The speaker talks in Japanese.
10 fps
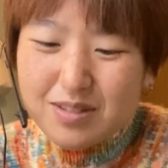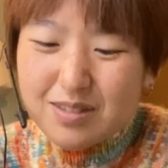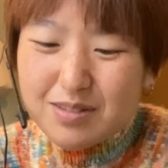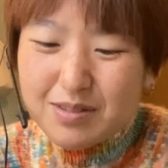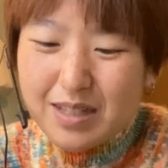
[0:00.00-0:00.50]

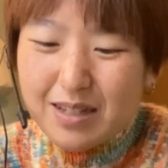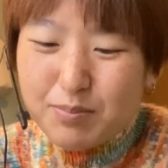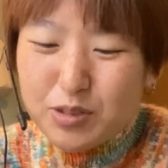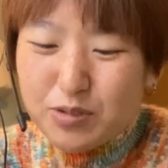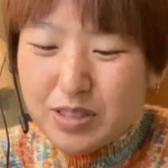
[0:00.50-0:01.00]
うね
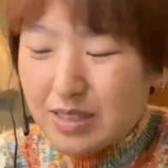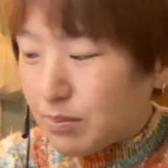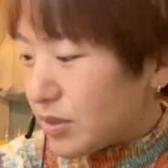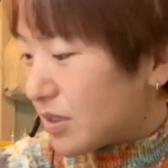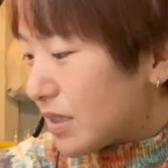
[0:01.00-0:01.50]
もっと
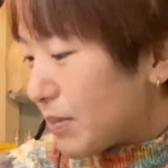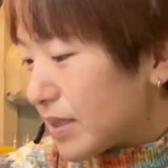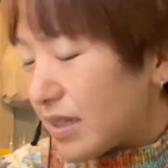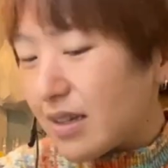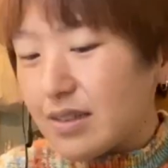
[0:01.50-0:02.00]
シンプルな
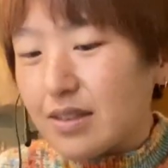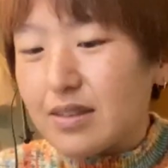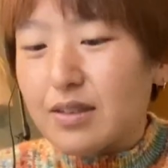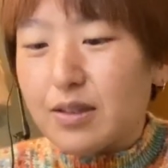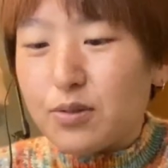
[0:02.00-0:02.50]
パターンなん
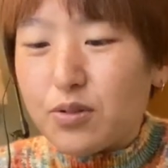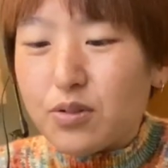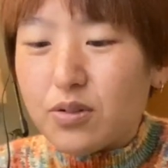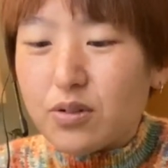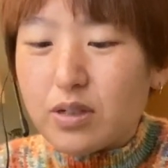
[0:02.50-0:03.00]
だけ
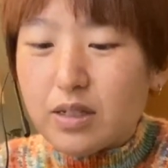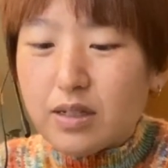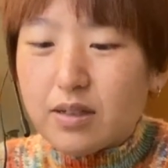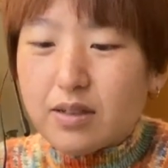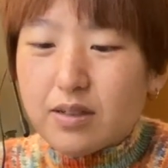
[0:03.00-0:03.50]
ど
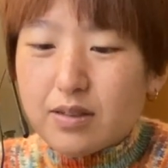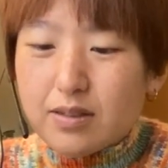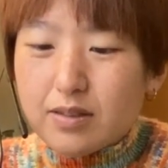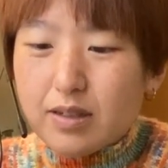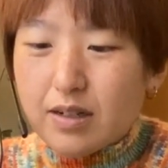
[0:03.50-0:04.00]

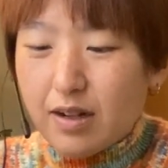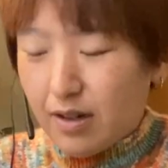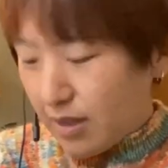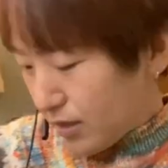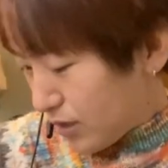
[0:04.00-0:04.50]
なんかアレン